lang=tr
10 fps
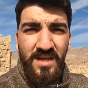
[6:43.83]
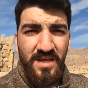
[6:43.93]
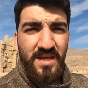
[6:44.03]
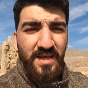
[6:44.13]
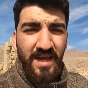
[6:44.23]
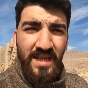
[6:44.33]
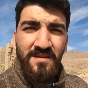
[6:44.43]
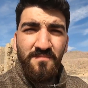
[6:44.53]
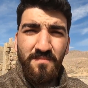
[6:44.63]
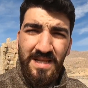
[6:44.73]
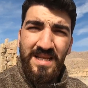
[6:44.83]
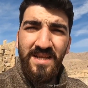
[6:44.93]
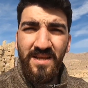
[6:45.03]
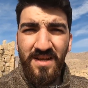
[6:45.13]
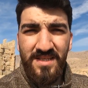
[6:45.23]
e, en
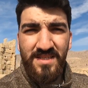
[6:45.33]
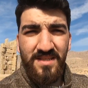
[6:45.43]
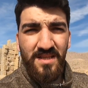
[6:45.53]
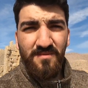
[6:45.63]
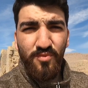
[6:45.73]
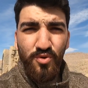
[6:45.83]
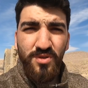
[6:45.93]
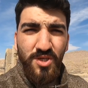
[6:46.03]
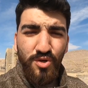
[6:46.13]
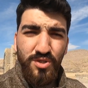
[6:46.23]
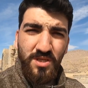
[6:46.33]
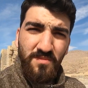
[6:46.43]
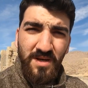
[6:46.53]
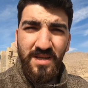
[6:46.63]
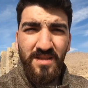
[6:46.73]
bilinen aslında Büyük Kiros'la
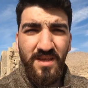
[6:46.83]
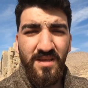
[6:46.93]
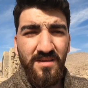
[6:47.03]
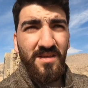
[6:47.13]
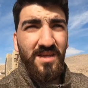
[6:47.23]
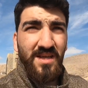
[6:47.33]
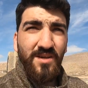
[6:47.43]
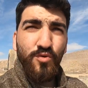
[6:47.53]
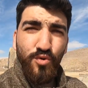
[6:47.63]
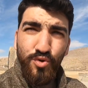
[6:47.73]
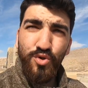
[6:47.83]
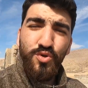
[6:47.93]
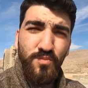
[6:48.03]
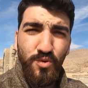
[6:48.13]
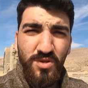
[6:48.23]
birlikte e,
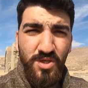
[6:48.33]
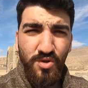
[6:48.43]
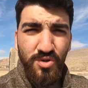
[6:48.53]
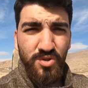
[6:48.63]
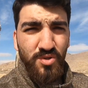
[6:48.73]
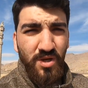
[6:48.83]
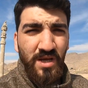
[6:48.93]
kurucusu Büyük Kiros